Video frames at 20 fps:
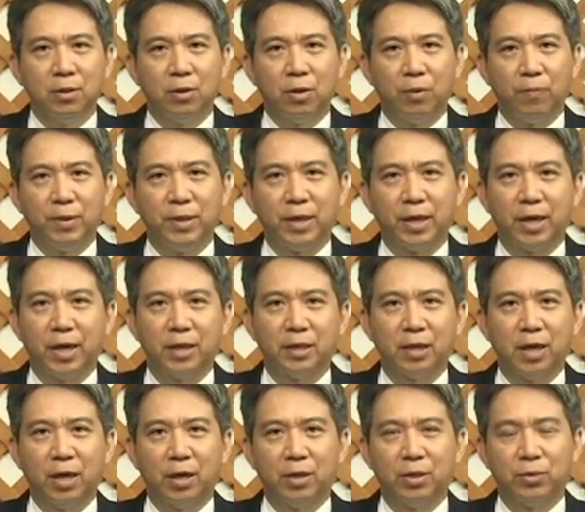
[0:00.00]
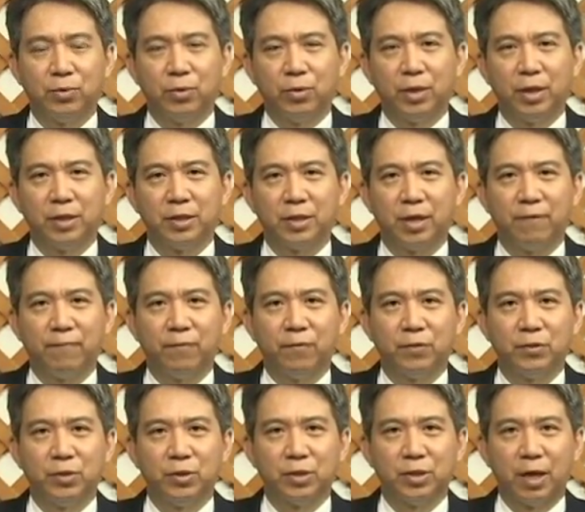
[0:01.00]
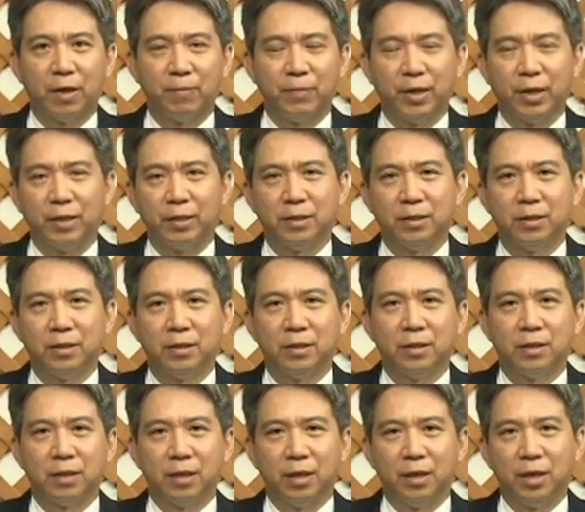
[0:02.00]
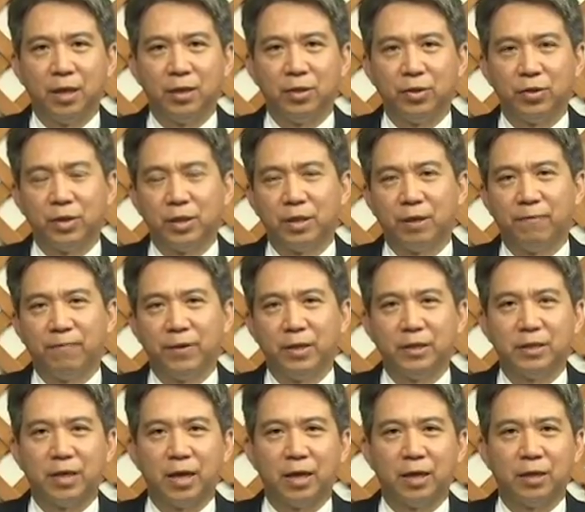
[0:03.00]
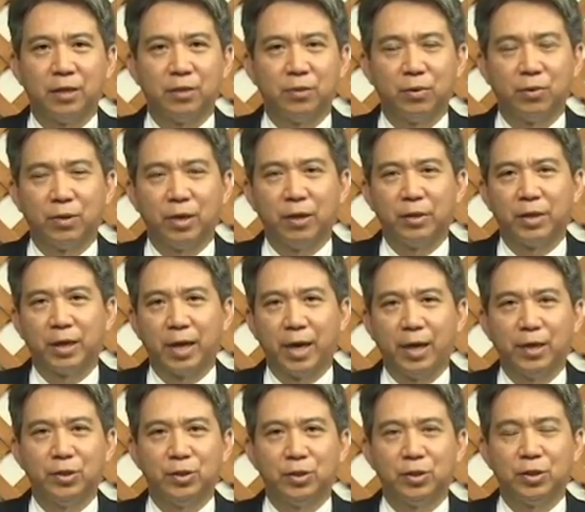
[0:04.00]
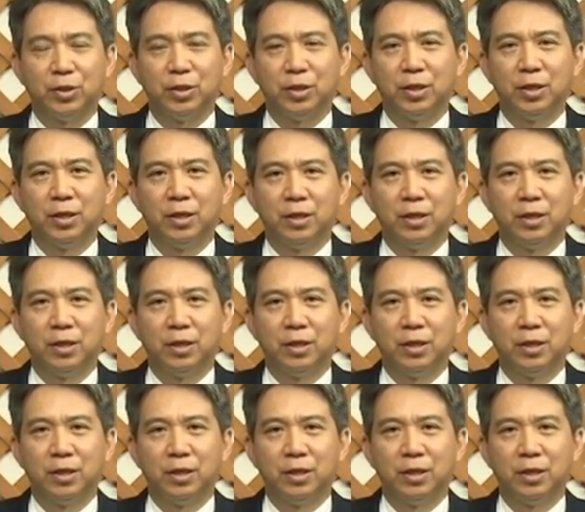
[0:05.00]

我们也看到很多人在服饰上面，可能有一个非常荣耀的开始，